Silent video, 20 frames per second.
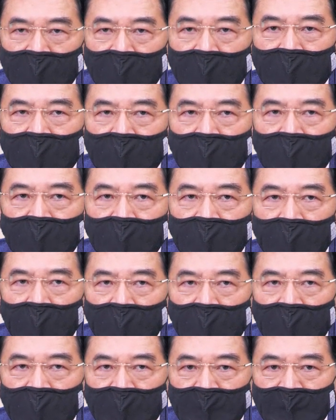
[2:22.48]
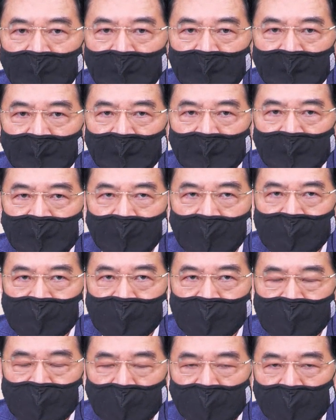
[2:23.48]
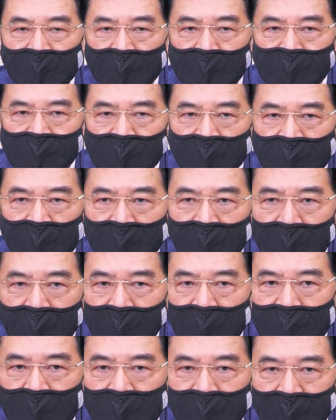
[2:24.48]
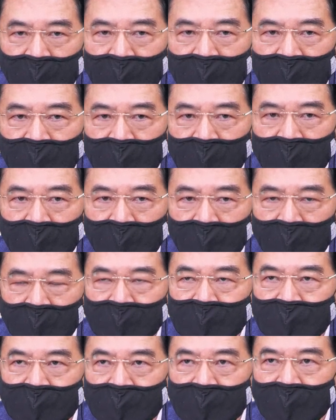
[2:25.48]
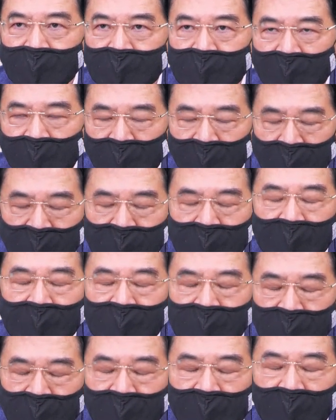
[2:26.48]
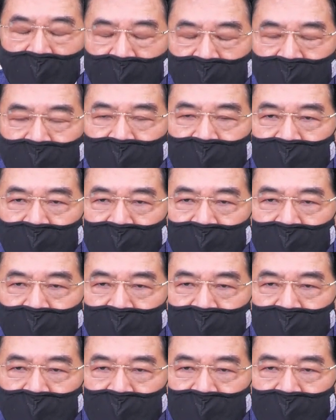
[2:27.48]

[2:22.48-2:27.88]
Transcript: 抗通膨，当时送你的新钢啊，二十一涨到三十八。